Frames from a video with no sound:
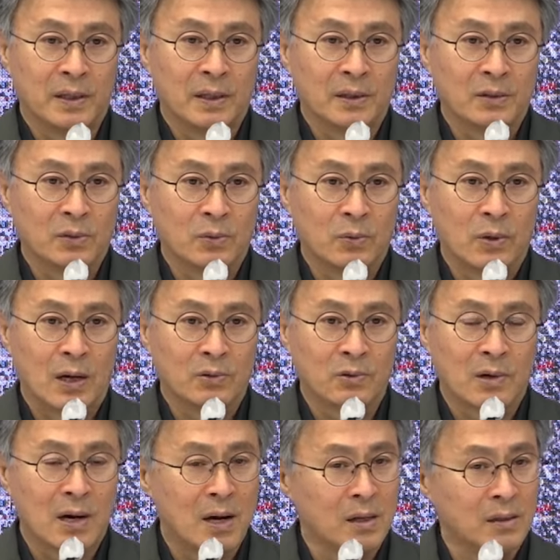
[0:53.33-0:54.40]
내에서도
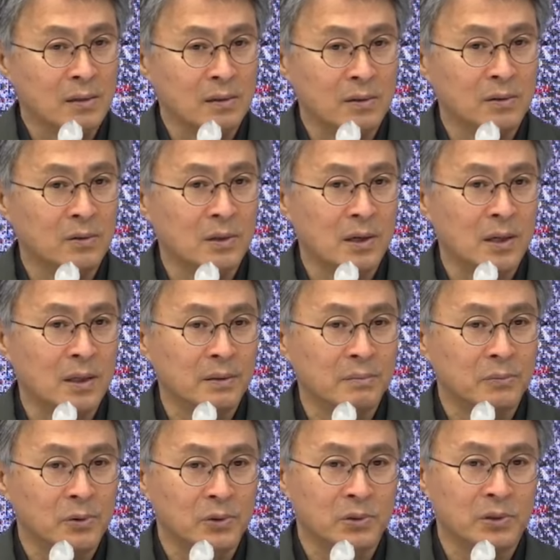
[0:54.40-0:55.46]
아주
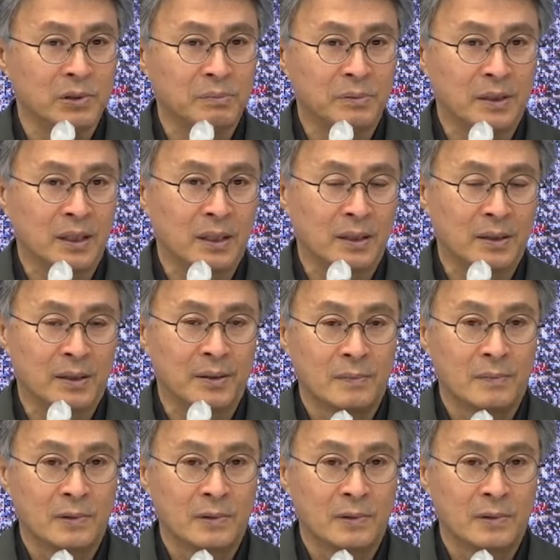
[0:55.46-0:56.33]
강력한 목소리입니다.